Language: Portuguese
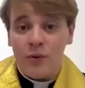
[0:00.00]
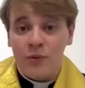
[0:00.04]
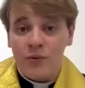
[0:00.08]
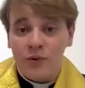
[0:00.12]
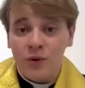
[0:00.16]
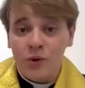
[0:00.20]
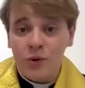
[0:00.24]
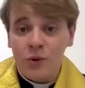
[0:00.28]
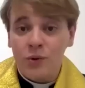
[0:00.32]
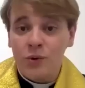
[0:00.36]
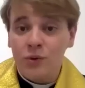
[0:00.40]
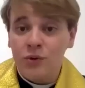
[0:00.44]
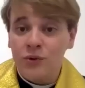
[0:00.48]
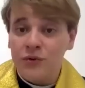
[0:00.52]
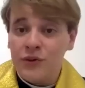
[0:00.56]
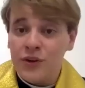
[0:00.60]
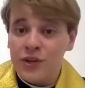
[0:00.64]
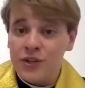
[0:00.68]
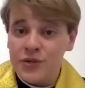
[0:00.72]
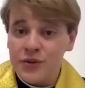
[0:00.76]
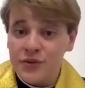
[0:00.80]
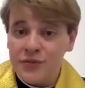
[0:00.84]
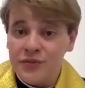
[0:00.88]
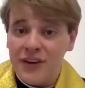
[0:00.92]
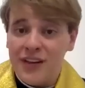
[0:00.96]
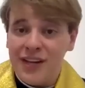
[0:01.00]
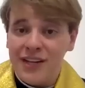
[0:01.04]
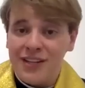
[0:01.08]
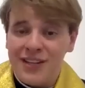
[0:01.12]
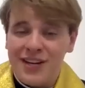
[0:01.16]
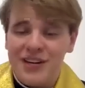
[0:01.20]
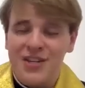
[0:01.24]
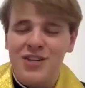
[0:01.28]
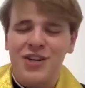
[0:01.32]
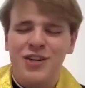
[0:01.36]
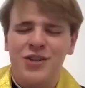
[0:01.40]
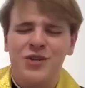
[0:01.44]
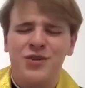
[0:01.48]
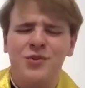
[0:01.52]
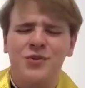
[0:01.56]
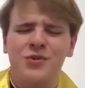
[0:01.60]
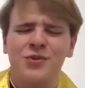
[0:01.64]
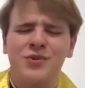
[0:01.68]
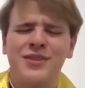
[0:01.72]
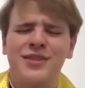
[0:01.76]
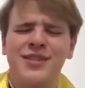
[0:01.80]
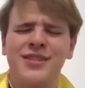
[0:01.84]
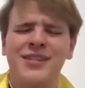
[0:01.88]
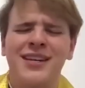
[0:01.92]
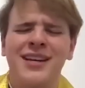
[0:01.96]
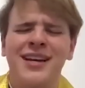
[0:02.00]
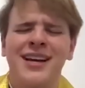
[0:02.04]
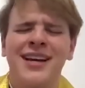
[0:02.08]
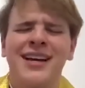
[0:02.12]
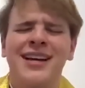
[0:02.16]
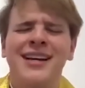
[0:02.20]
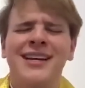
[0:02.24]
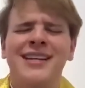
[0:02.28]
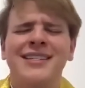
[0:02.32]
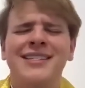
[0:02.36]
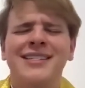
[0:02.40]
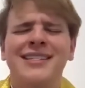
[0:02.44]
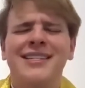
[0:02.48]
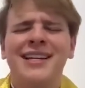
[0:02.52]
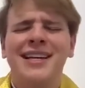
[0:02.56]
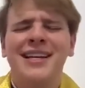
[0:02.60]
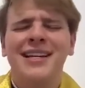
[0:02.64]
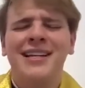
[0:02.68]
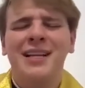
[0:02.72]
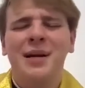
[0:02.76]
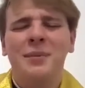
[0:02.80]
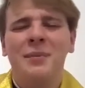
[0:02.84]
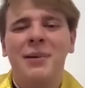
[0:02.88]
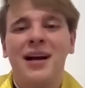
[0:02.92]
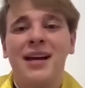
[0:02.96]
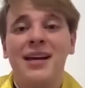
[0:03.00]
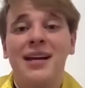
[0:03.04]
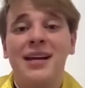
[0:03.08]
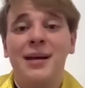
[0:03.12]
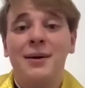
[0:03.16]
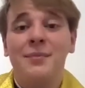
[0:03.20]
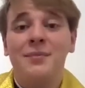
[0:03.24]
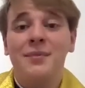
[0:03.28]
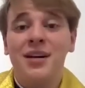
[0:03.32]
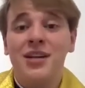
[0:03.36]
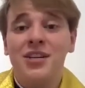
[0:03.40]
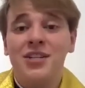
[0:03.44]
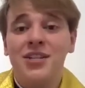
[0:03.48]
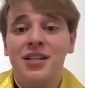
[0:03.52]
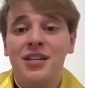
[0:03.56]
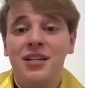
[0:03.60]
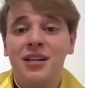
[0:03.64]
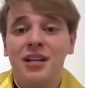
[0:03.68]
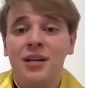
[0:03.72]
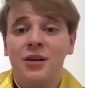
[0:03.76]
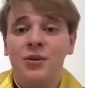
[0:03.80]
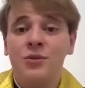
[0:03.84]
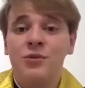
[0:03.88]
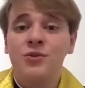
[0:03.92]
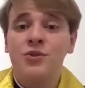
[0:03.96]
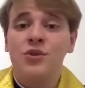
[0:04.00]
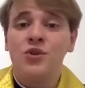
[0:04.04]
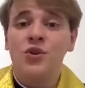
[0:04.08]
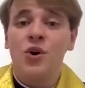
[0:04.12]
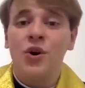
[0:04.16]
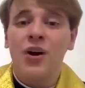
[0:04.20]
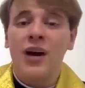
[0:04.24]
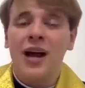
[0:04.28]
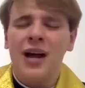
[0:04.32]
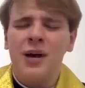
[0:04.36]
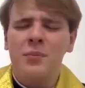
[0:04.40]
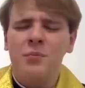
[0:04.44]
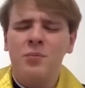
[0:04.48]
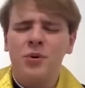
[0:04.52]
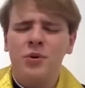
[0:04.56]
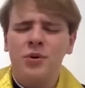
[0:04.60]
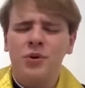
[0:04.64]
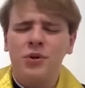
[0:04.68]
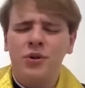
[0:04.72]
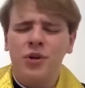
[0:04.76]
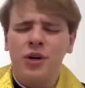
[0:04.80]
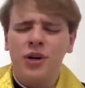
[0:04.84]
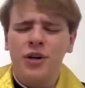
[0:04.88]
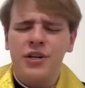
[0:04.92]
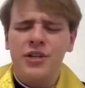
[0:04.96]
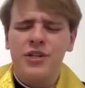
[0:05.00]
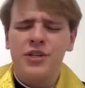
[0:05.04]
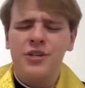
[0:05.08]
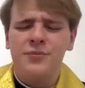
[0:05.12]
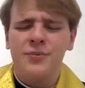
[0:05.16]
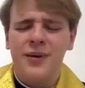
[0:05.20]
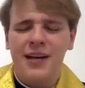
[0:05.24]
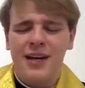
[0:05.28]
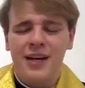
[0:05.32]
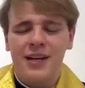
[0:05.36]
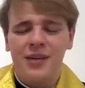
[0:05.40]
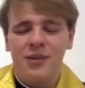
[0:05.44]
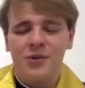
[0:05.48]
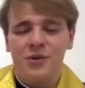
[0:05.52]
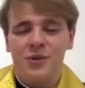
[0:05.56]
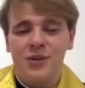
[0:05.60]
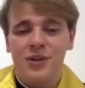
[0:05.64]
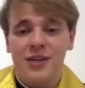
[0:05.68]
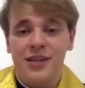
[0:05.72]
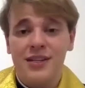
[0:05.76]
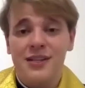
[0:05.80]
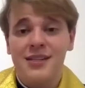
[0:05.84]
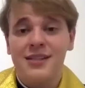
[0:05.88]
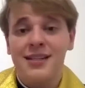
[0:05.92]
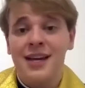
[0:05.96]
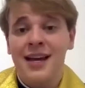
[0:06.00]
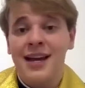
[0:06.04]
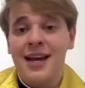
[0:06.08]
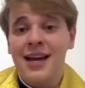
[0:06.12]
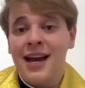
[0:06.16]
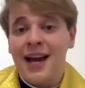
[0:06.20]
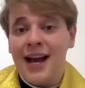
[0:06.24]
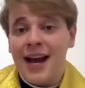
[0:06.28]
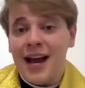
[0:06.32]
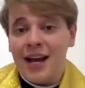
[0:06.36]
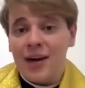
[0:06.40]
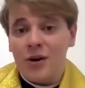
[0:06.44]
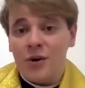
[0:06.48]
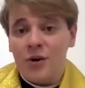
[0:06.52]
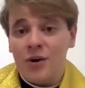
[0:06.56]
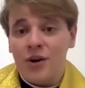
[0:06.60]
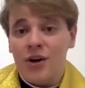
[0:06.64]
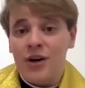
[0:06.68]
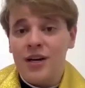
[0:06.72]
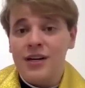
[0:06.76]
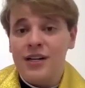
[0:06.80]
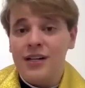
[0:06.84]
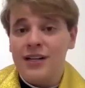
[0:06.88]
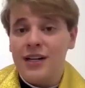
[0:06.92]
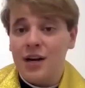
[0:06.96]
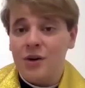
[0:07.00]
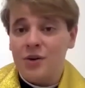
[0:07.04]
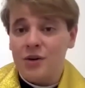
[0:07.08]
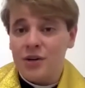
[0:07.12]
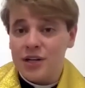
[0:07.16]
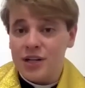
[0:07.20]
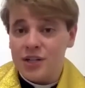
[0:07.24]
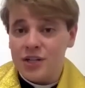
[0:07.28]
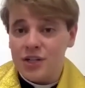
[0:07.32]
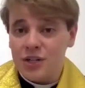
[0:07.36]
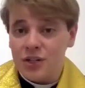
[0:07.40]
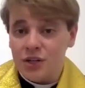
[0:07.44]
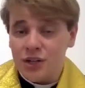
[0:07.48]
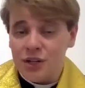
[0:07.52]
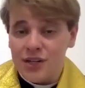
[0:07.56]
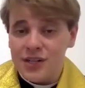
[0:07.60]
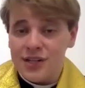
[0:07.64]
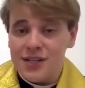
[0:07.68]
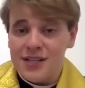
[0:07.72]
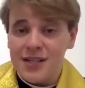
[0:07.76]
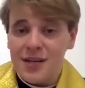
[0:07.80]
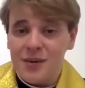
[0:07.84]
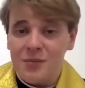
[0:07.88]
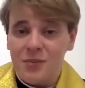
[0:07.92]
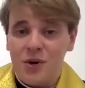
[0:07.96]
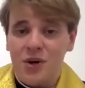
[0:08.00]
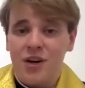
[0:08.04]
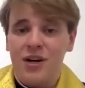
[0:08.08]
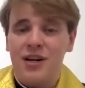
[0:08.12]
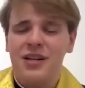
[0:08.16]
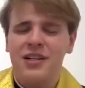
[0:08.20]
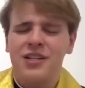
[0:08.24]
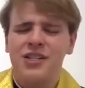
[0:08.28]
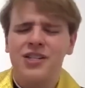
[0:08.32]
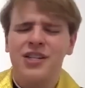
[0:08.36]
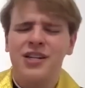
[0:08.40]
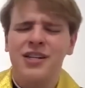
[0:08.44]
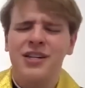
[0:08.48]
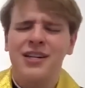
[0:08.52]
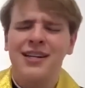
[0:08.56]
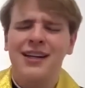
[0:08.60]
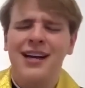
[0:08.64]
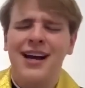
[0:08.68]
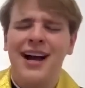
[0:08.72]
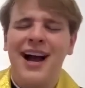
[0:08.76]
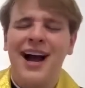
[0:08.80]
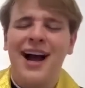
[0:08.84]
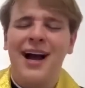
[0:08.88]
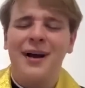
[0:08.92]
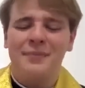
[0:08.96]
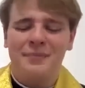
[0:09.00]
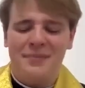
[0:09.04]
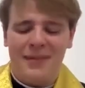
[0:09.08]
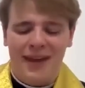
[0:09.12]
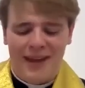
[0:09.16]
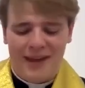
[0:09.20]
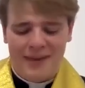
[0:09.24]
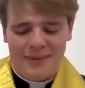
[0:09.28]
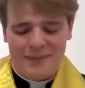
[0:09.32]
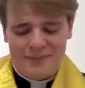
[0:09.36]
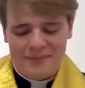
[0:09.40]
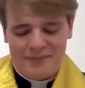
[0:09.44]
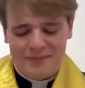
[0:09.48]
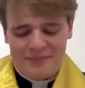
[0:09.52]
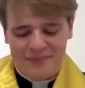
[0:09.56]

o fruto do vosso ventre, Jesus. Santa Maria, Mãe de Deus, rogai por nós, pecadores, agora e na hora de nossa morte. Amém.